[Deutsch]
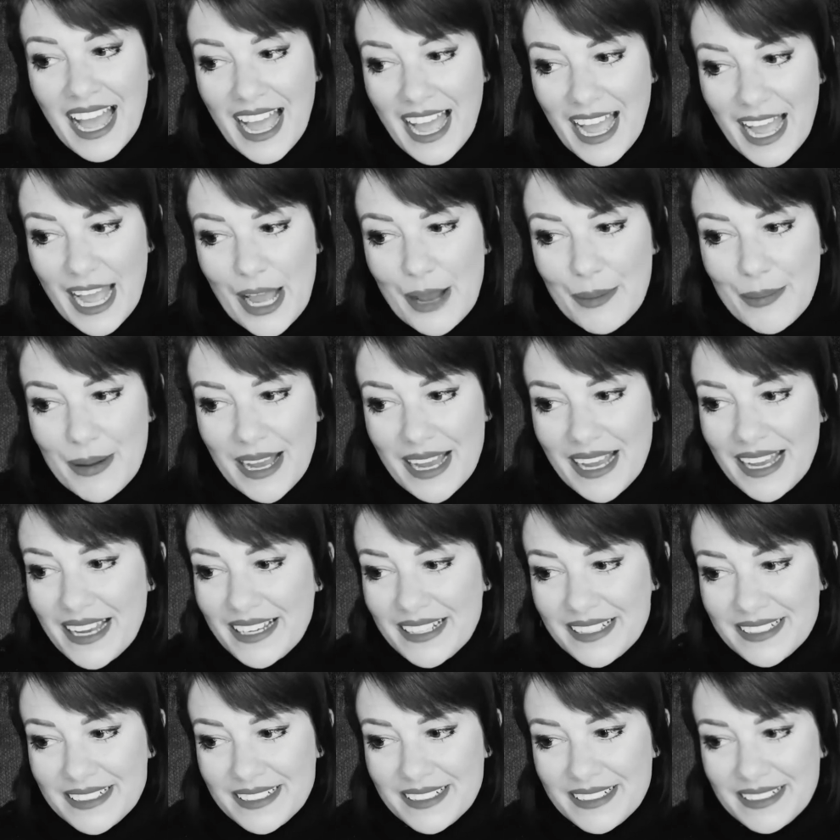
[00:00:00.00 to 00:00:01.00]

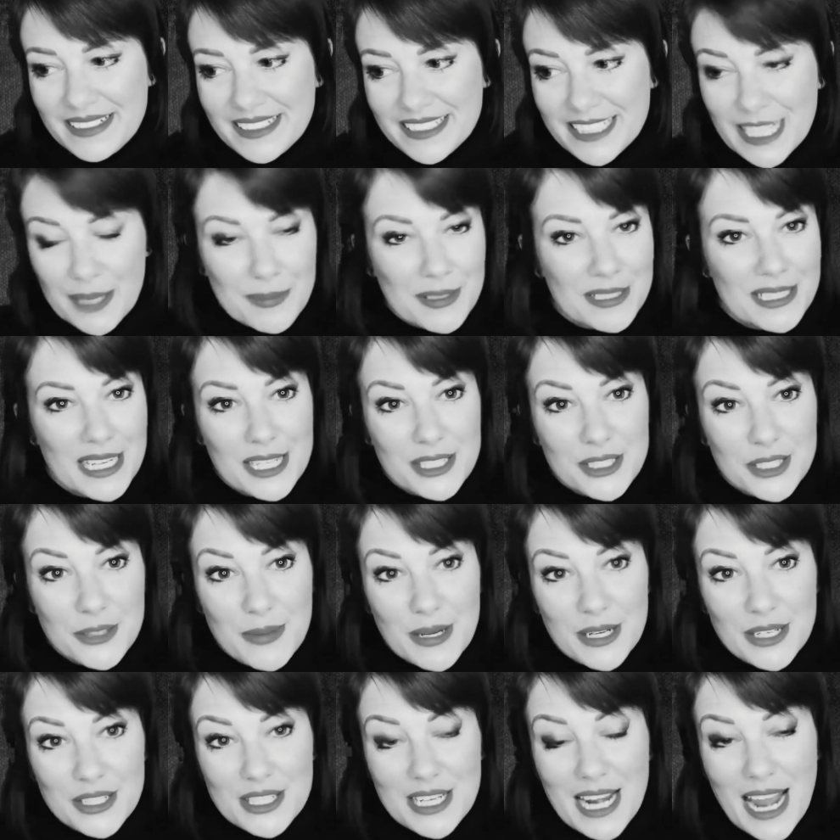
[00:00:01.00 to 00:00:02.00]
Aber äh, ich habe eine Nacht
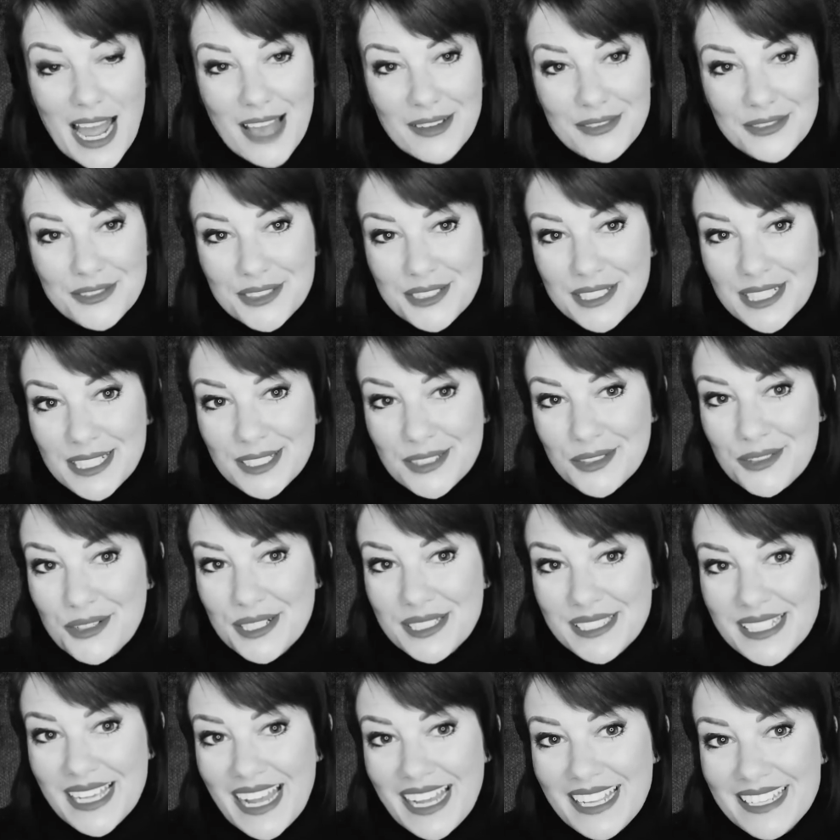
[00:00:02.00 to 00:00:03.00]
drüber geschlafen und jetzt
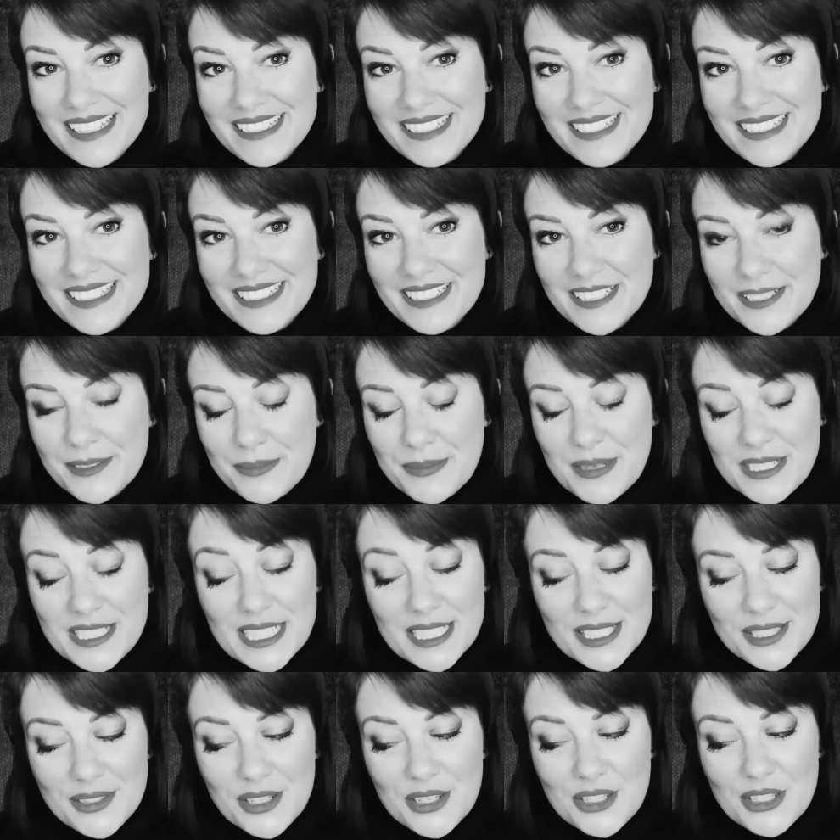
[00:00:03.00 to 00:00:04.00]
kurzerhand äh, mich
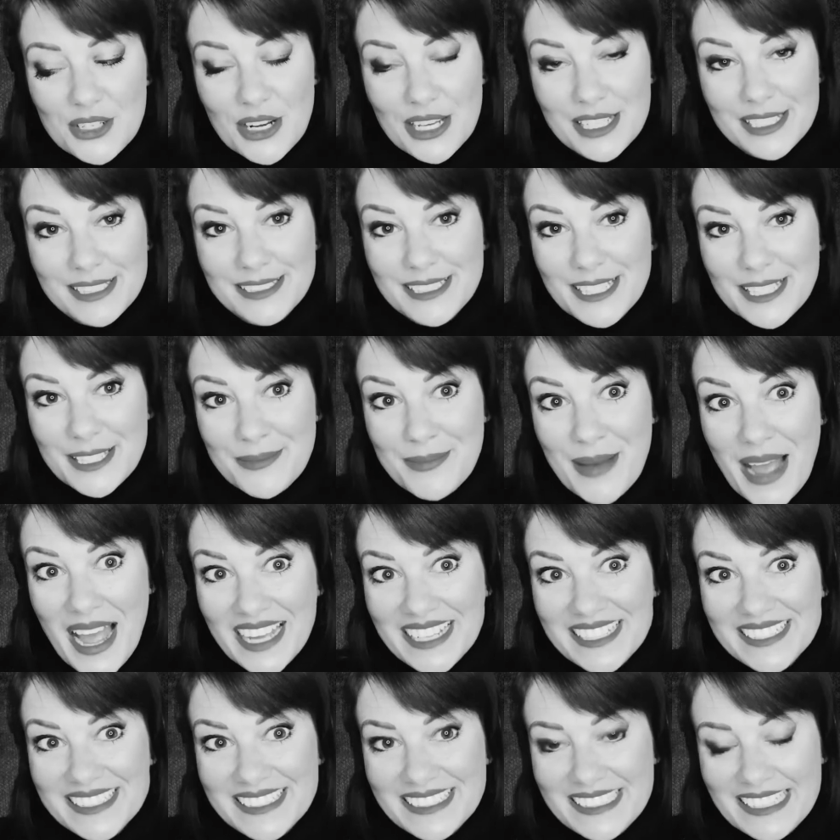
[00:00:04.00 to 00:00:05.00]
dazu entschlossen, ich
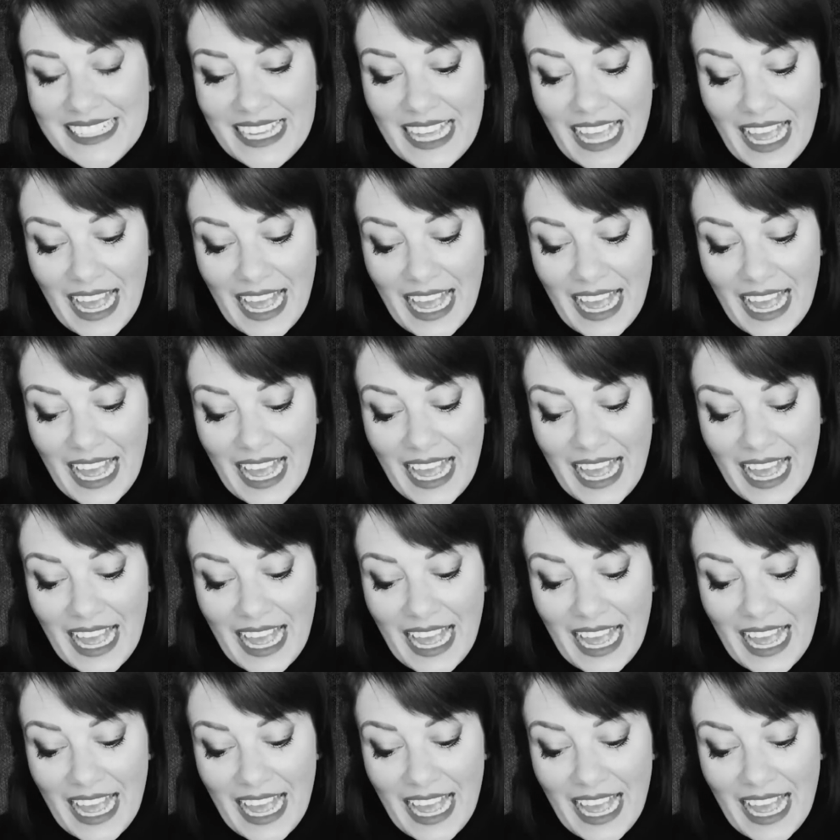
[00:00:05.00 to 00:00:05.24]
mache es.